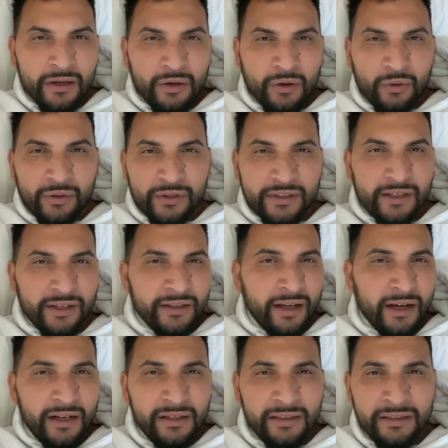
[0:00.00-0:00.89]
und ich kann
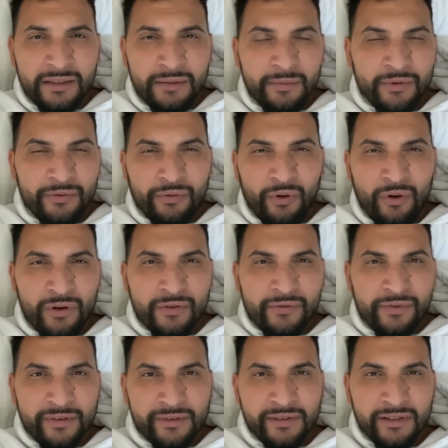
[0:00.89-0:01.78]
allen, die mir
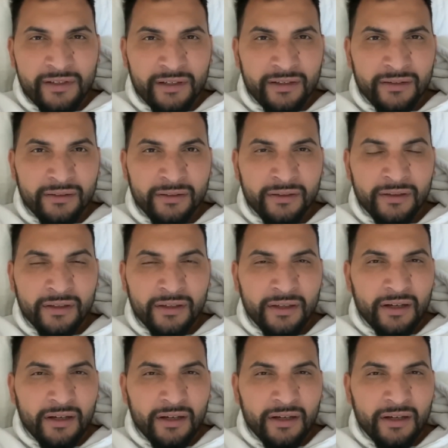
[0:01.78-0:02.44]
folgen, versichern,